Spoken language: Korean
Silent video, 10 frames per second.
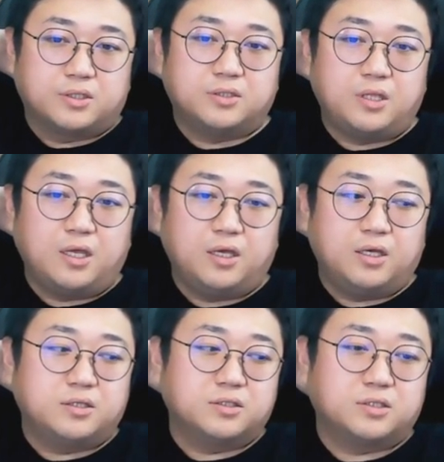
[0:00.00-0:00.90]

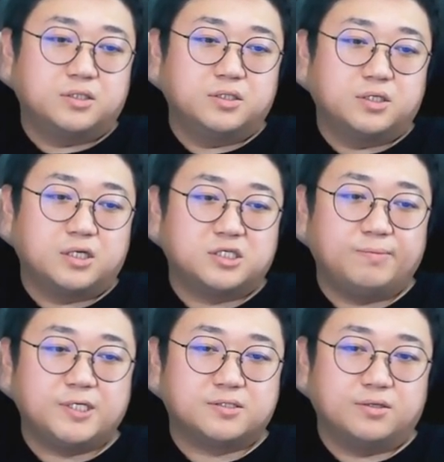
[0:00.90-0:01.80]
그때는 그게
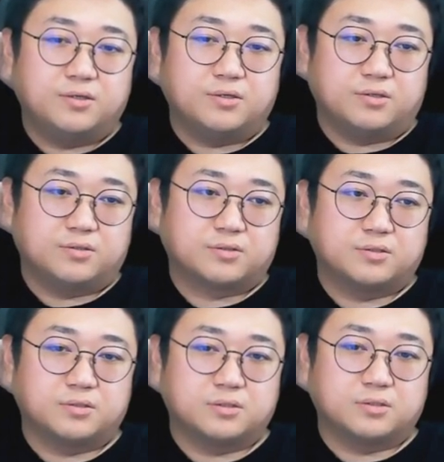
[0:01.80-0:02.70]
심했어
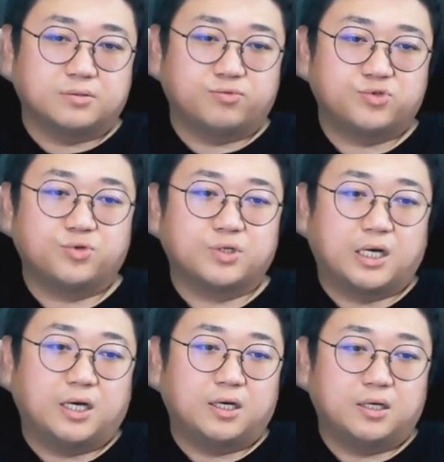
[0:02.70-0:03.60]
그
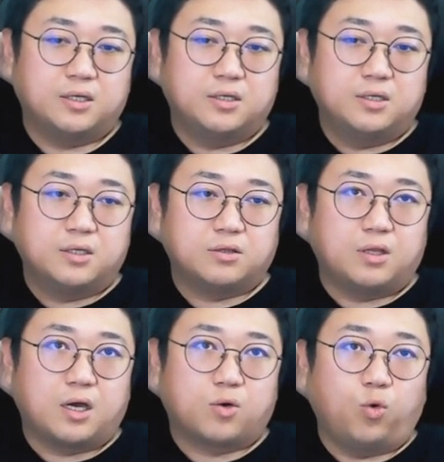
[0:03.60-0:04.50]
부조리가
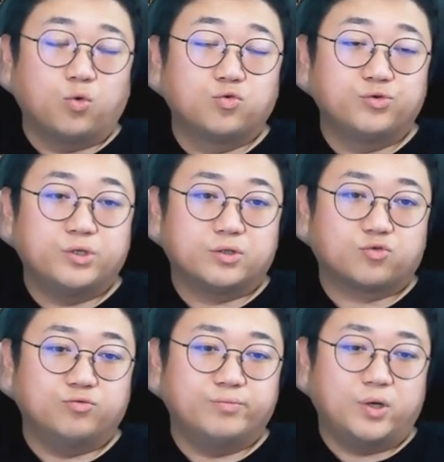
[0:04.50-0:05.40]
내가
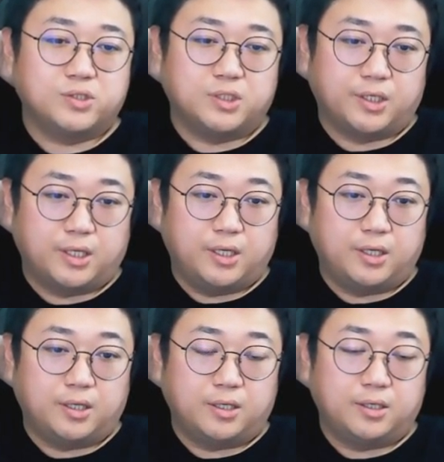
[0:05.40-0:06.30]
09년
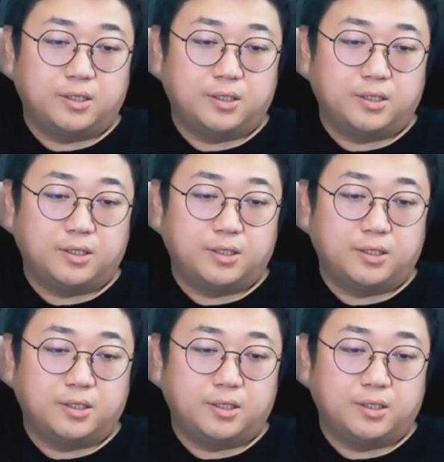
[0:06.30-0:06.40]
군번이니까